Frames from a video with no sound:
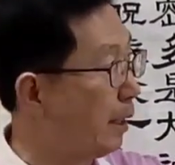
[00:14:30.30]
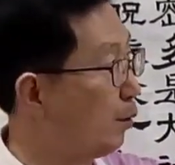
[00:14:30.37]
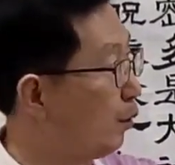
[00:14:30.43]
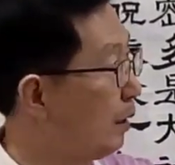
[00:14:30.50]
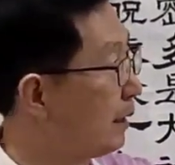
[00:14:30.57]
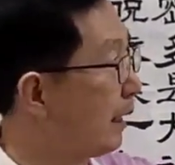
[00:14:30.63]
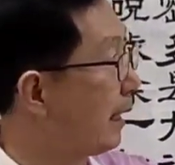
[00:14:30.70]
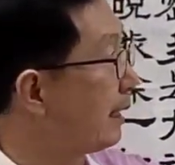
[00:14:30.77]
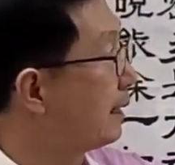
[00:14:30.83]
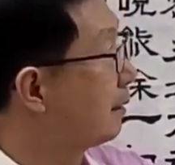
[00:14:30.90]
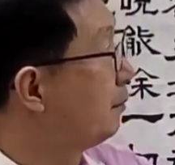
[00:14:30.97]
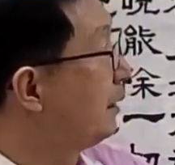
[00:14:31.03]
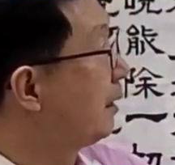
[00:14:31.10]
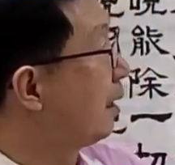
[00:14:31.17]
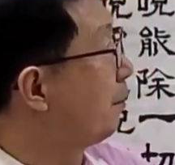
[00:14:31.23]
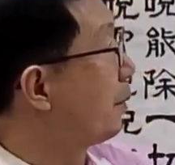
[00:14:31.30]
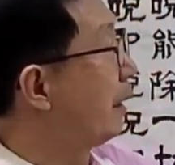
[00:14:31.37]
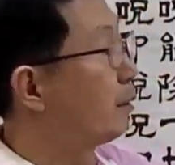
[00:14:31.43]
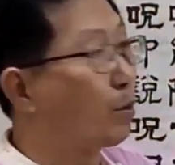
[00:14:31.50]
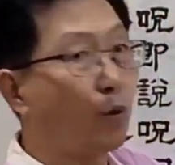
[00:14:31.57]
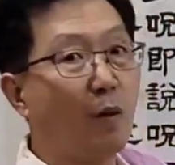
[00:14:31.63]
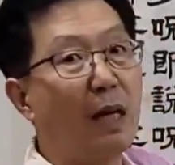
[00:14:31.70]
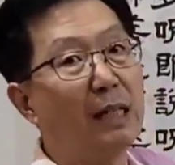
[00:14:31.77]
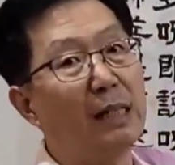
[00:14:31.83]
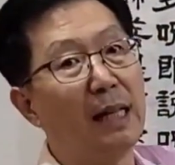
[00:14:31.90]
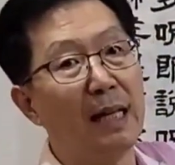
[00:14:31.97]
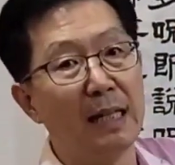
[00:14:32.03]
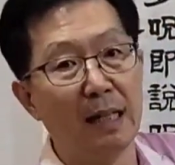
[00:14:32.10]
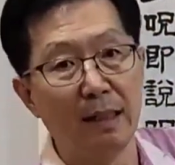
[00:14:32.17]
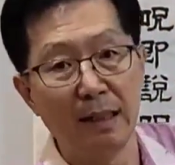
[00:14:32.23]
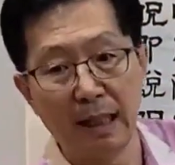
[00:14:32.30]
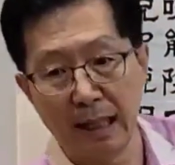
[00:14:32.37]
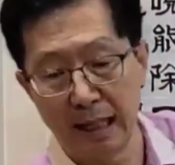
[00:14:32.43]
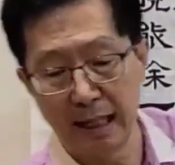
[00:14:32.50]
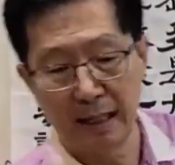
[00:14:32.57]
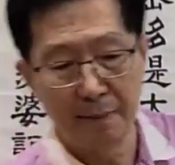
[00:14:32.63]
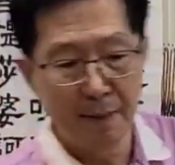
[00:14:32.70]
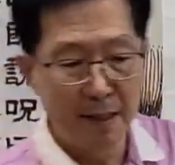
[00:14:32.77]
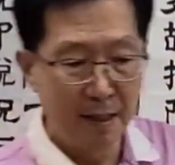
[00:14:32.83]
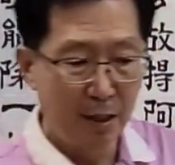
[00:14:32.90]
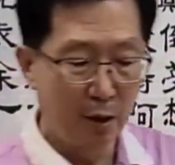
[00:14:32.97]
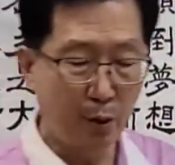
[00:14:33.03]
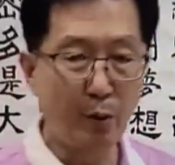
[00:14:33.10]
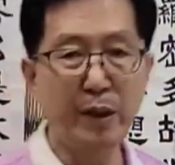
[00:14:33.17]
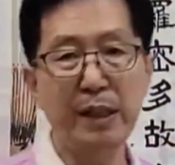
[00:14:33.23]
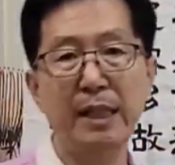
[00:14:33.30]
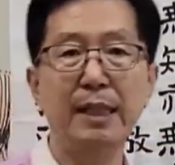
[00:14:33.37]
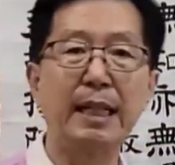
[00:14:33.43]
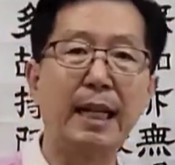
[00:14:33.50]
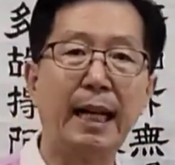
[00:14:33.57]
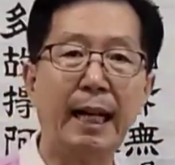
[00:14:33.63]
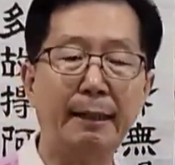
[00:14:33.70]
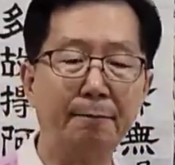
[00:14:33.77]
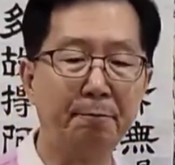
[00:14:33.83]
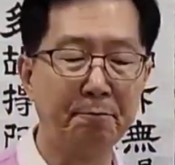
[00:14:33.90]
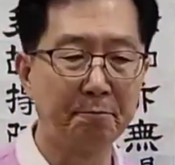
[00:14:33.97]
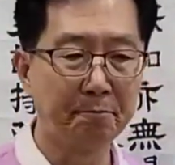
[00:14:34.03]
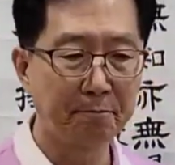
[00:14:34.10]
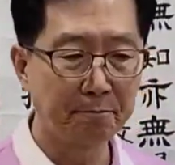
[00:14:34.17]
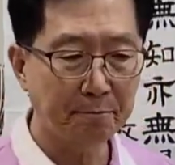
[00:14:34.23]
내용을 제가 지금 이거는 별도로 강의를 해야 되는데 솔직히 제가